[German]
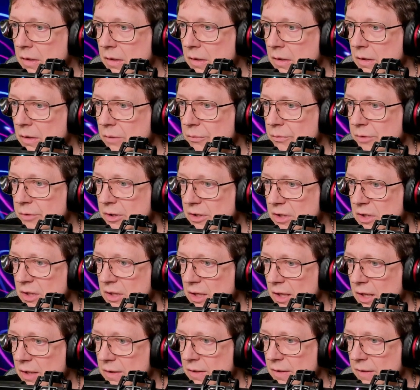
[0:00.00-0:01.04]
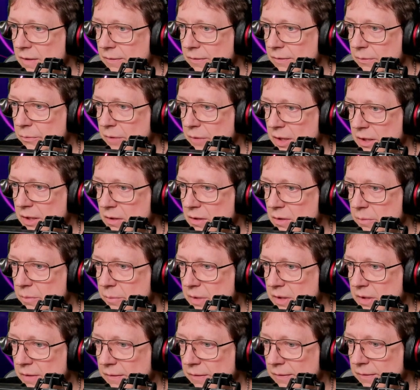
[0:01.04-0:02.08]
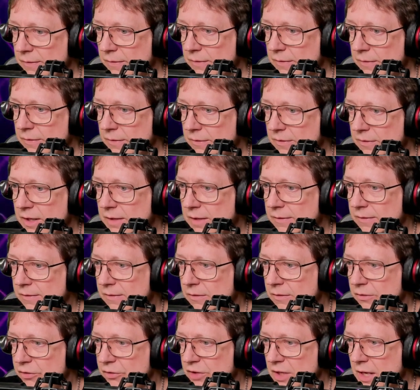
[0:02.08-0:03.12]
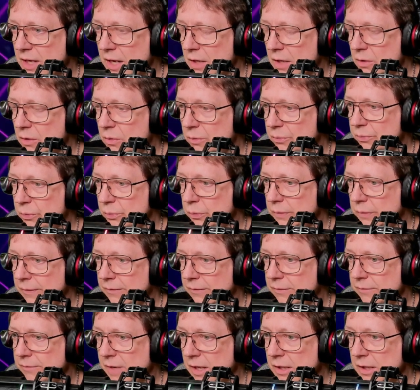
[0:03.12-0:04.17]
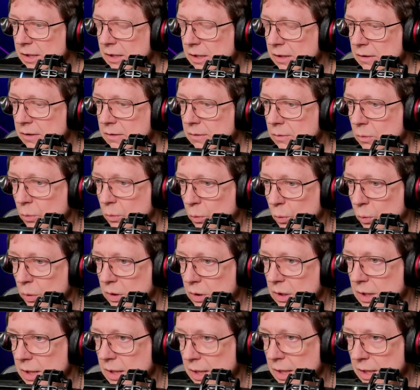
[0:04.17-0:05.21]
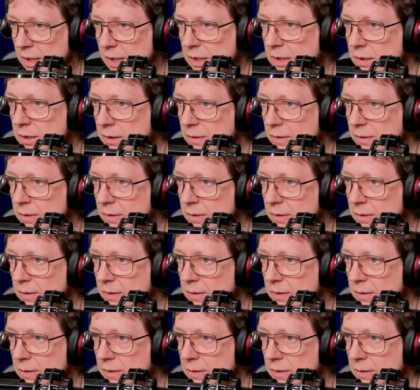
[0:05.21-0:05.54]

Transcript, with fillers: Vindicators, Weglemans, 6, GA Kung Fu 2. Okay